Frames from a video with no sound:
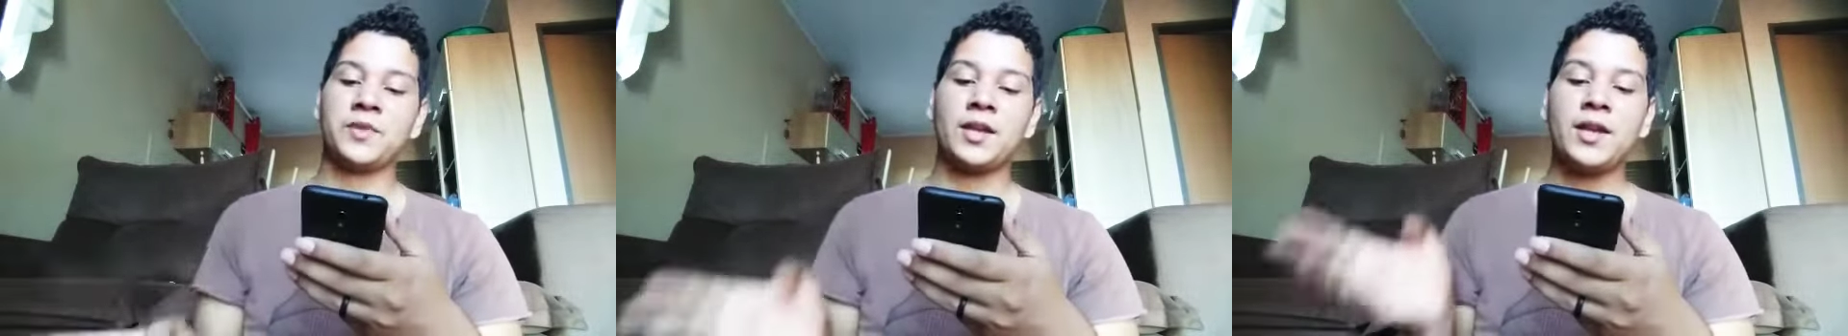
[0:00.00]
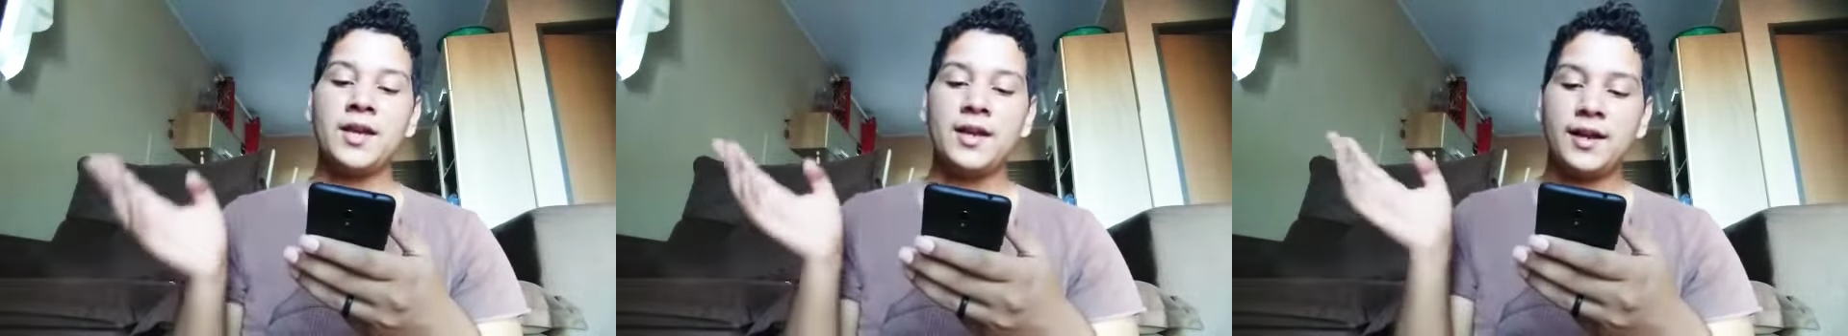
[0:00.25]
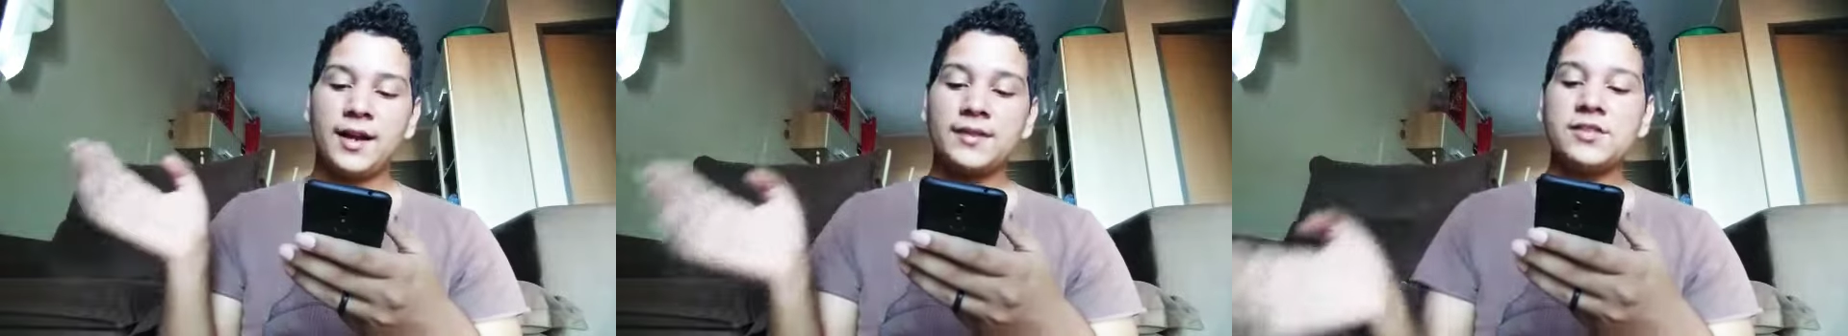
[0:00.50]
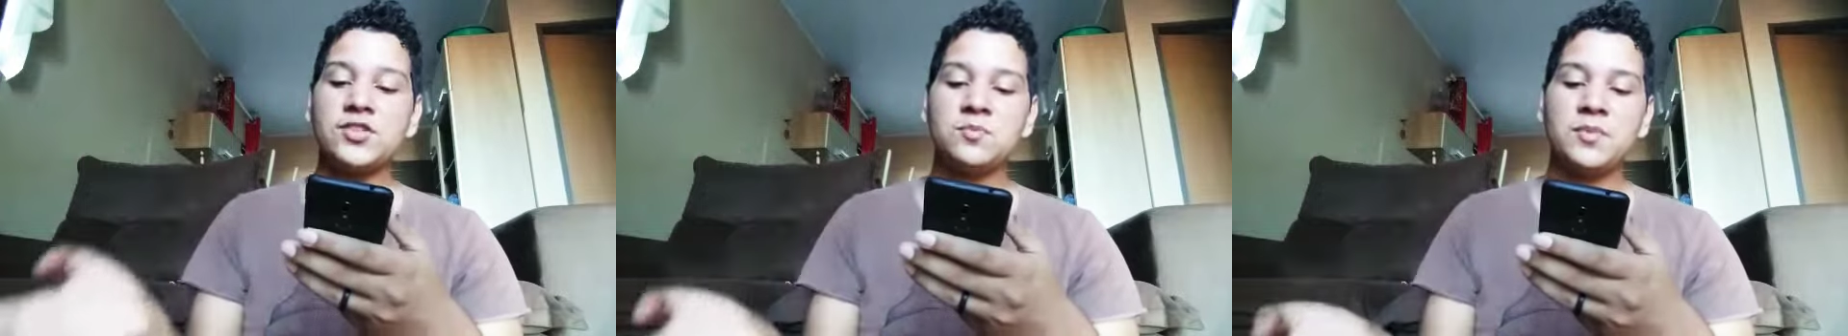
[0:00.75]
A sua opinião
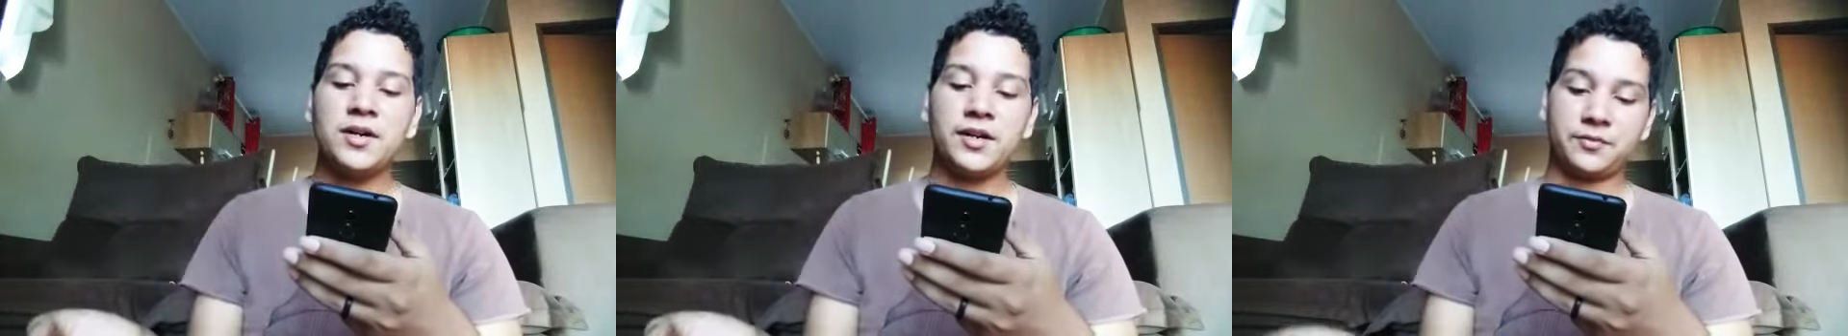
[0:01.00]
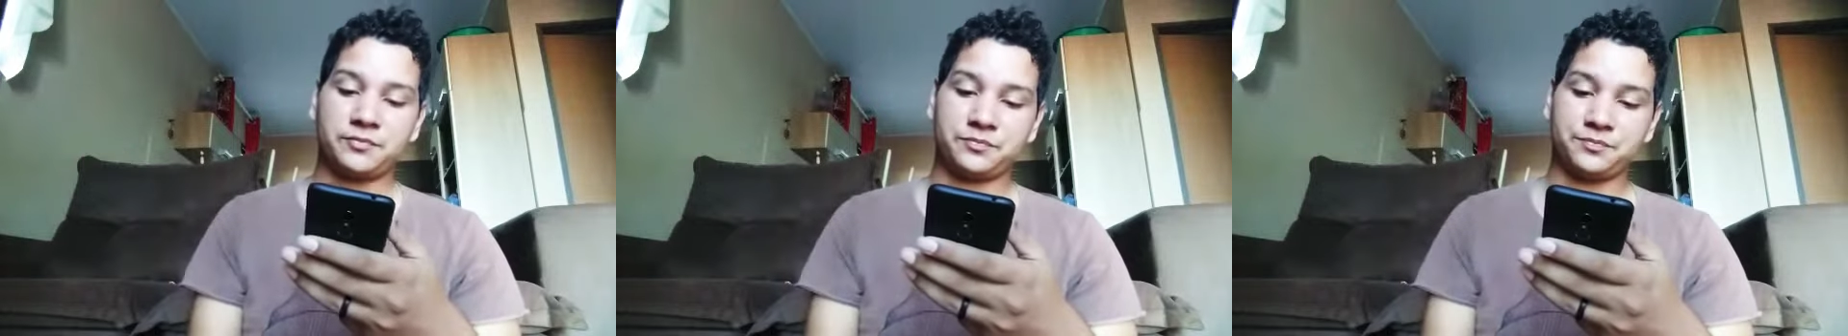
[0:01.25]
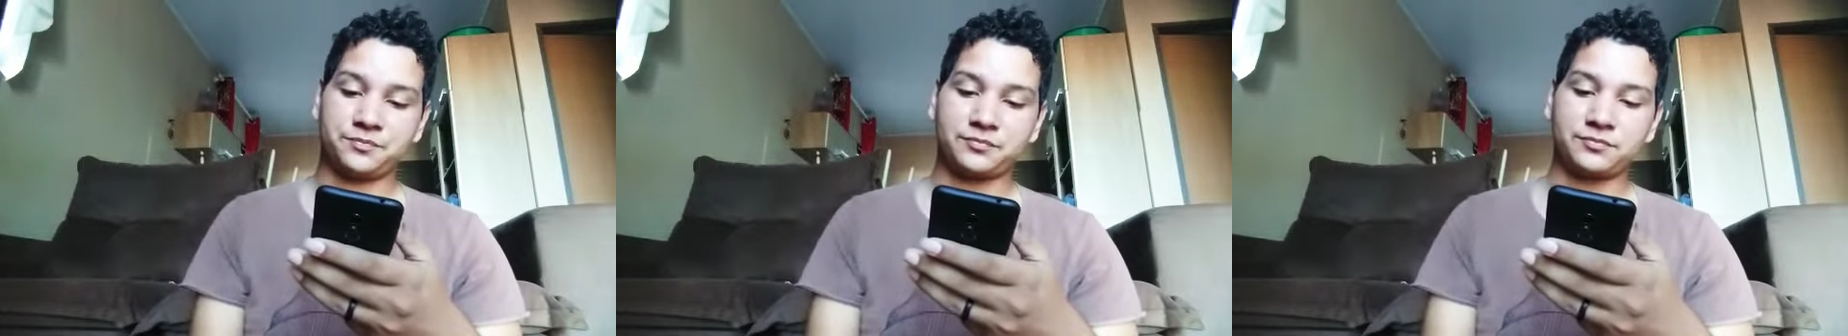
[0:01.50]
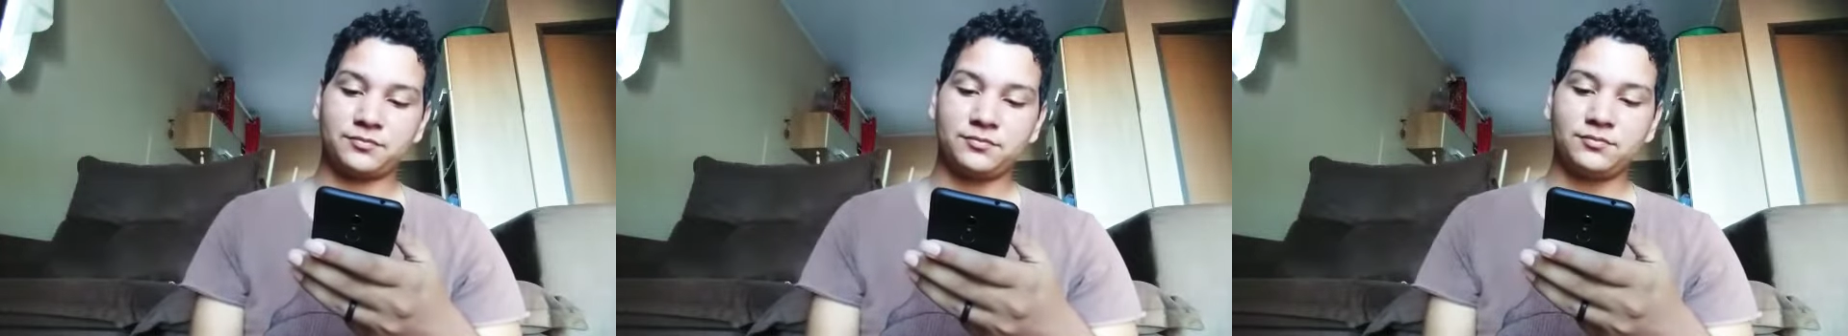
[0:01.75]
não é igual à minha, a minha não
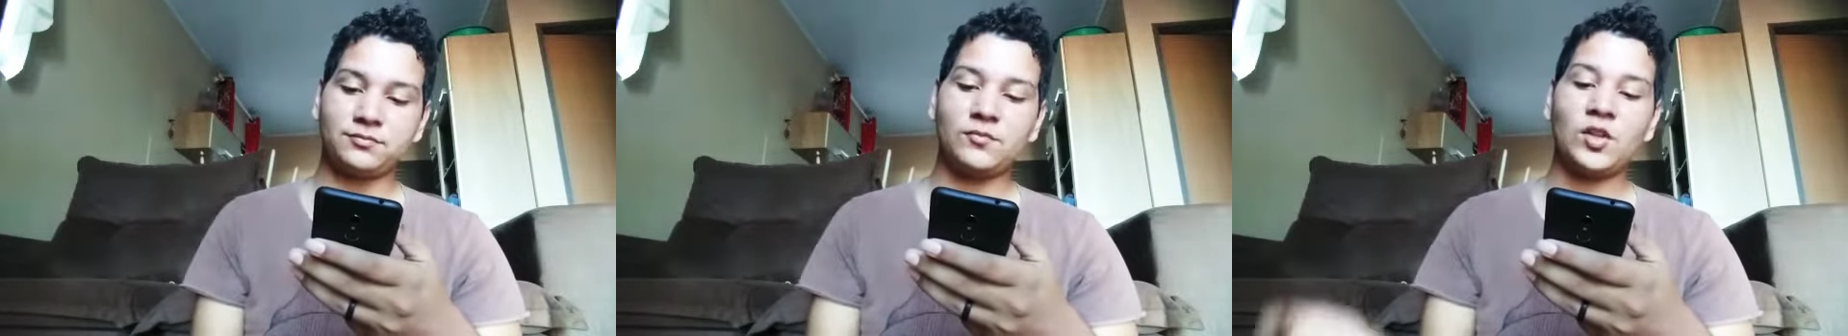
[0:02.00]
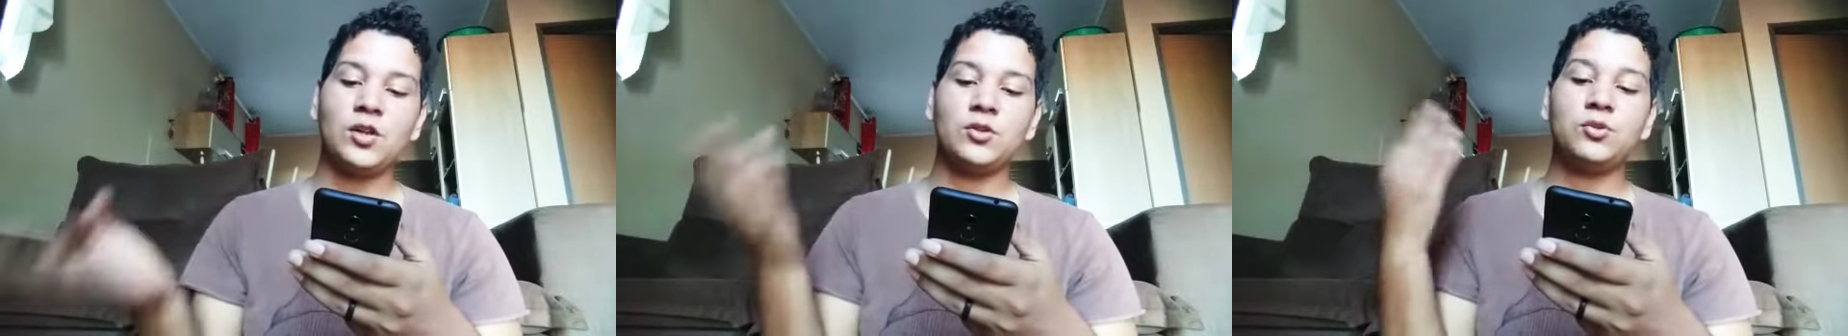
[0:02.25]
é igual à sua.